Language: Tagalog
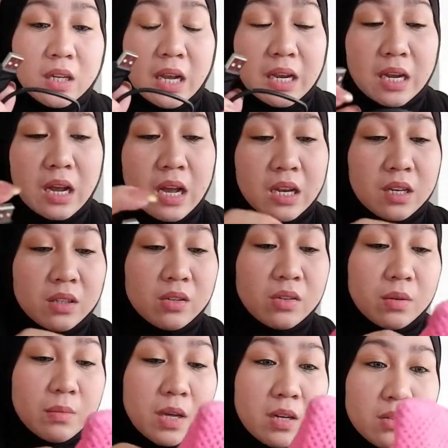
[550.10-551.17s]
kailanganan ko
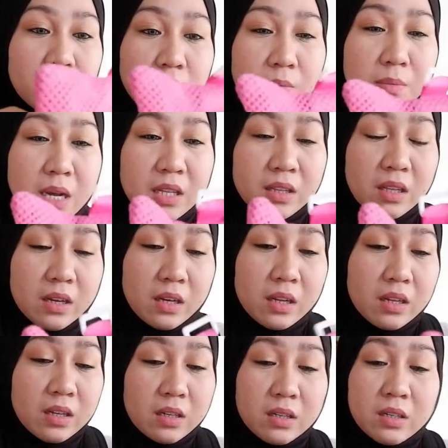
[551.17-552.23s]
ng ano, ng battery.
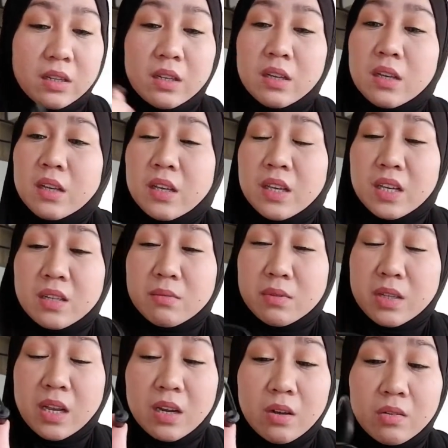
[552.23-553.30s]
Yan.
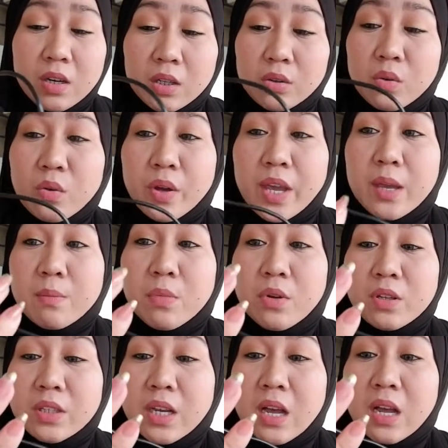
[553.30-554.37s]
Dala ko lang tong
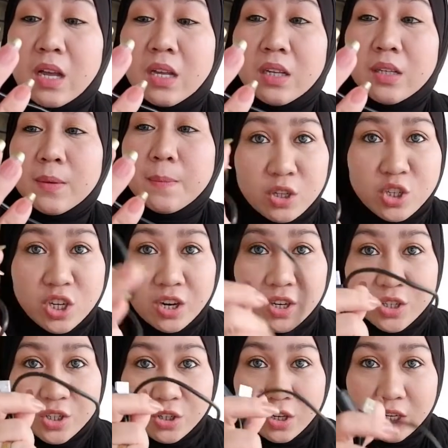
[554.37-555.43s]
cable ng
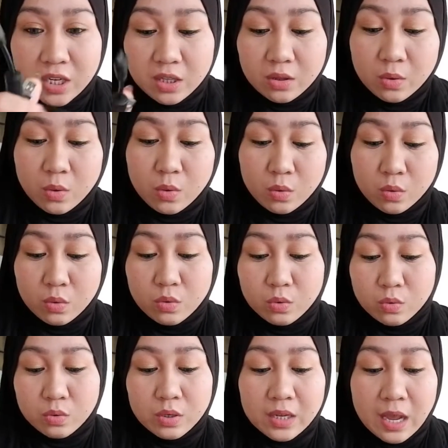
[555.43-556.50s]
charger nitong
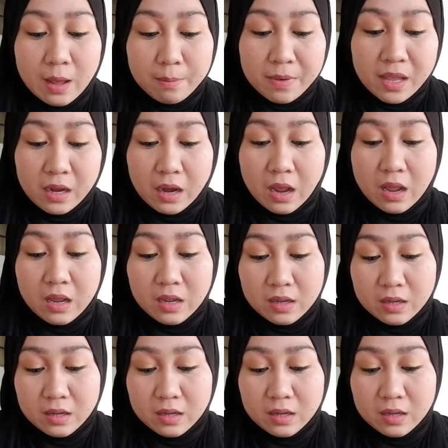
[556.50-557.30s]
camera.